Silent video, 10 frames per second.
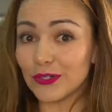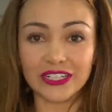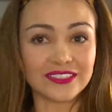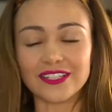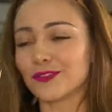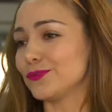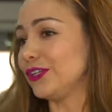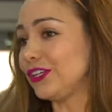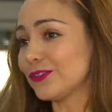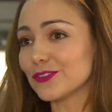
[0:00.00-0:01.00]
en Estados
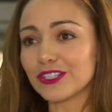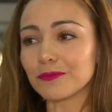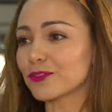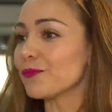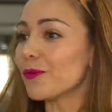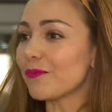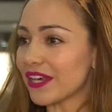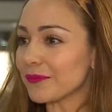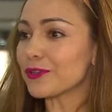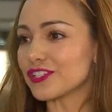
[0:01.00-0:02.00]
Unidos, tenemos como
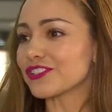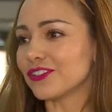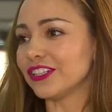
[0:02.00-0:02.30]
varias proyección